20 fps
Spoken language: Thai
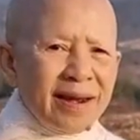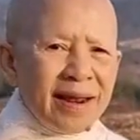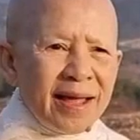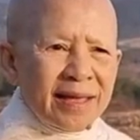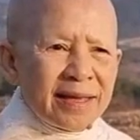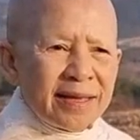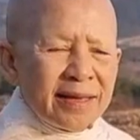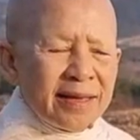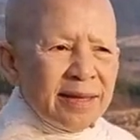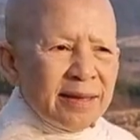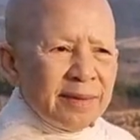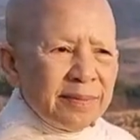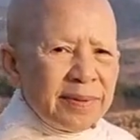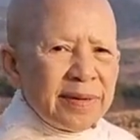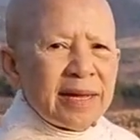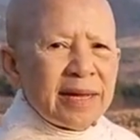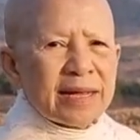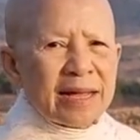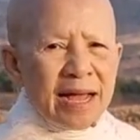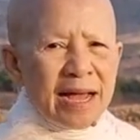ออะไร
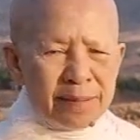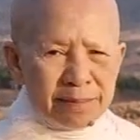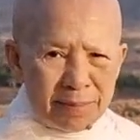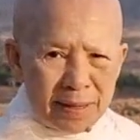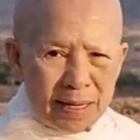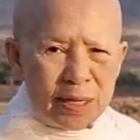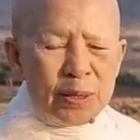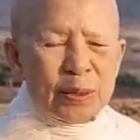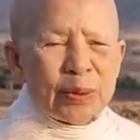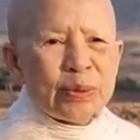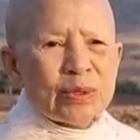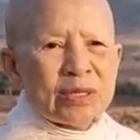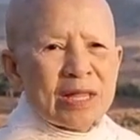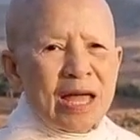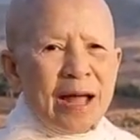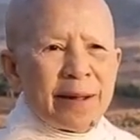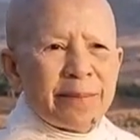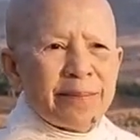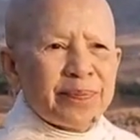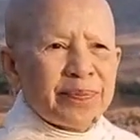เพื่อการบรรลุ
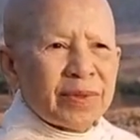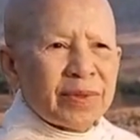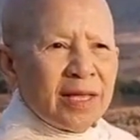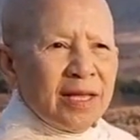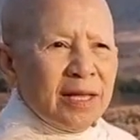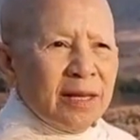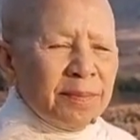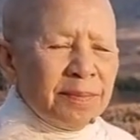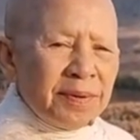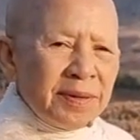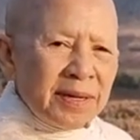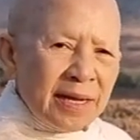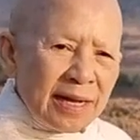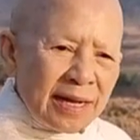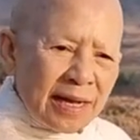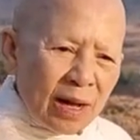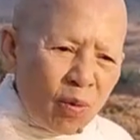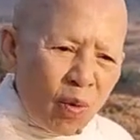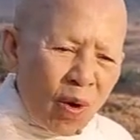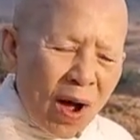ธรรม เพื่อ
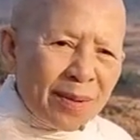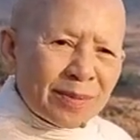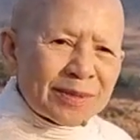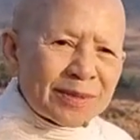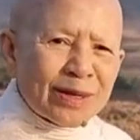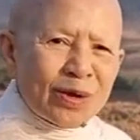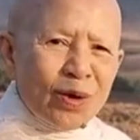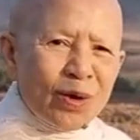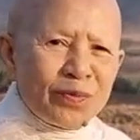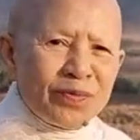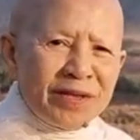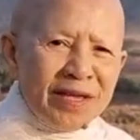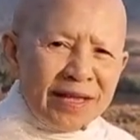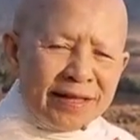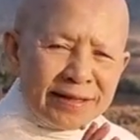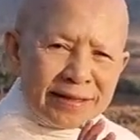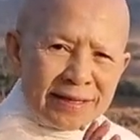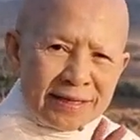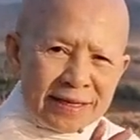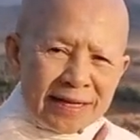ความสงบเย็
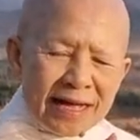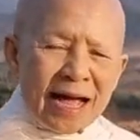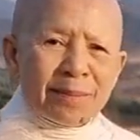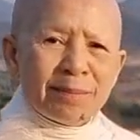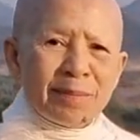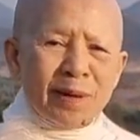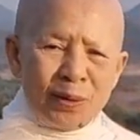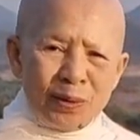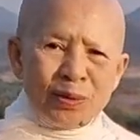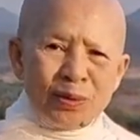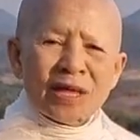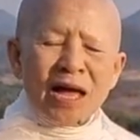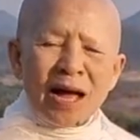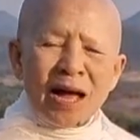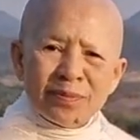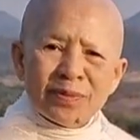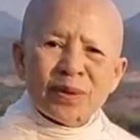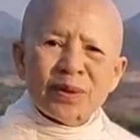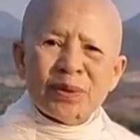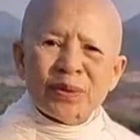นคือการบรรลุธร
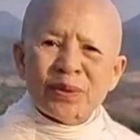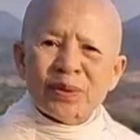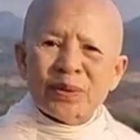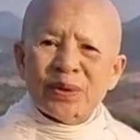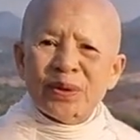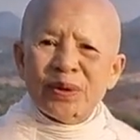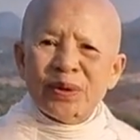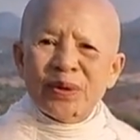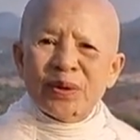รมนะลูก